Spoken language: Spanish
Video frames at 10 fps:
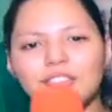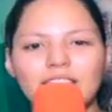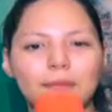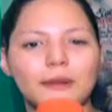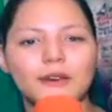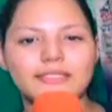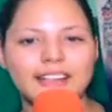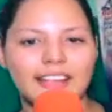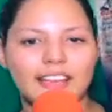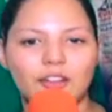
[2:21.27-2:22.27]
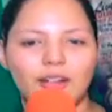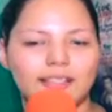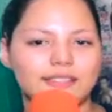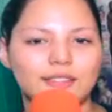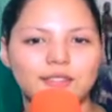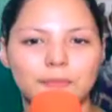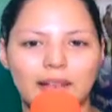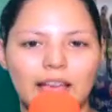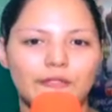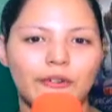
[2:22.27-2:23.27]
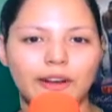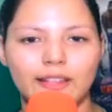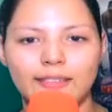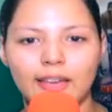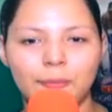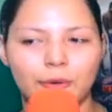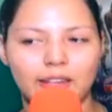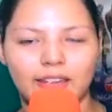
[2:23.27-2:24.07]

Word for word: Yo le preguntaría que cuál ha sido su pelea favorita y por